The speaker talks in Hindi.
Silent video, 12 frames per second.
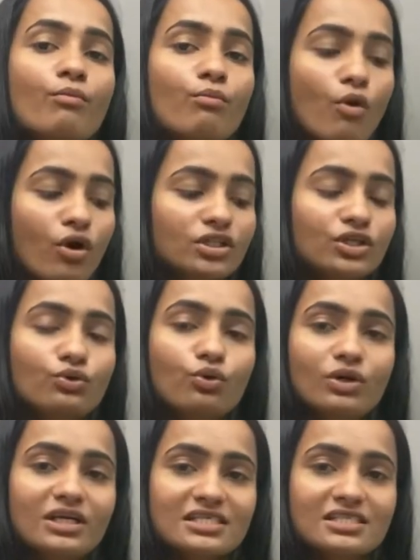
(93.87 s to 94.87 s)
बहुत ही
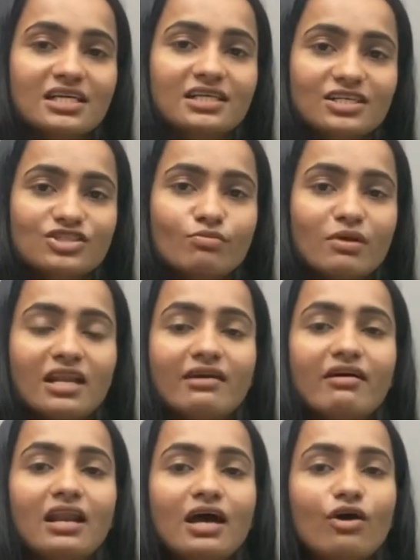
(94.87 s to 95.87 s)
गोल्डन सा टच
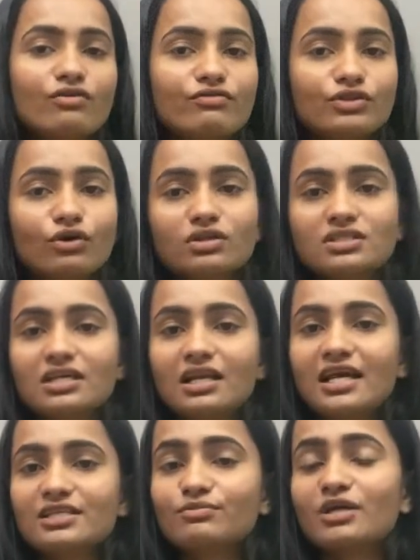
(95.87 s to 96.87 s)
मिलने वाला है और विदाउट
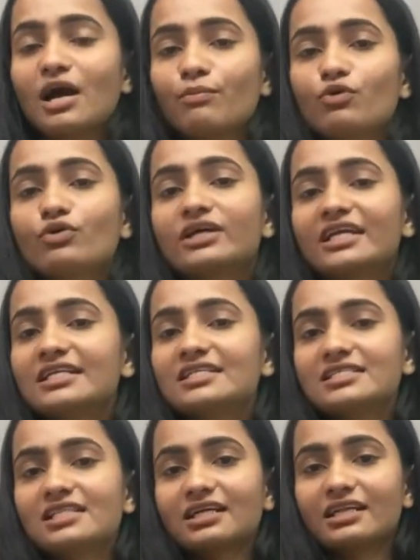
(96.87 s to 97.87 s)
सनलाइट में आपको
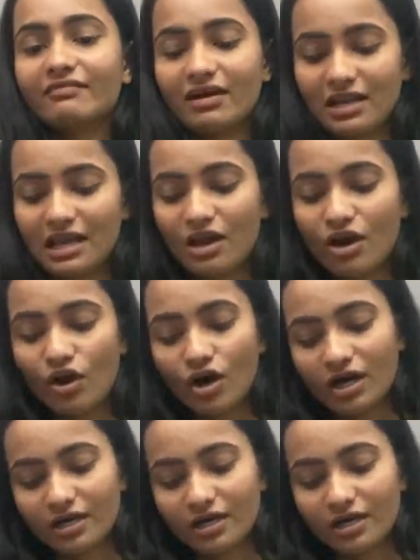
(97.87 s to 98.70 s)
ग्रीनिश लगने वाला है